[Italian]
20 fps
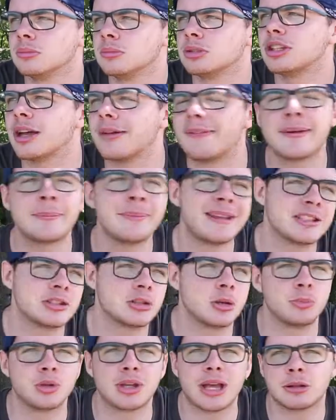cioè aver
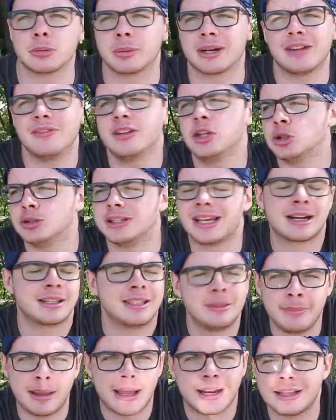messo più che altro, perché il video non era
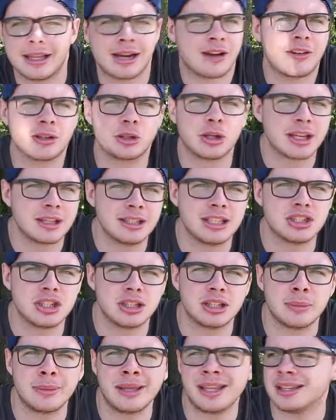di merda, era fatto anche
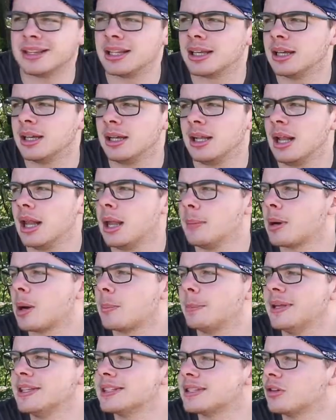decentemente, però
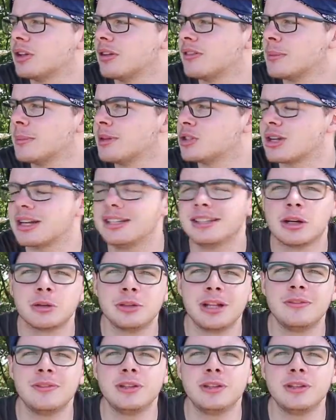pensavo di aver messo all'interno del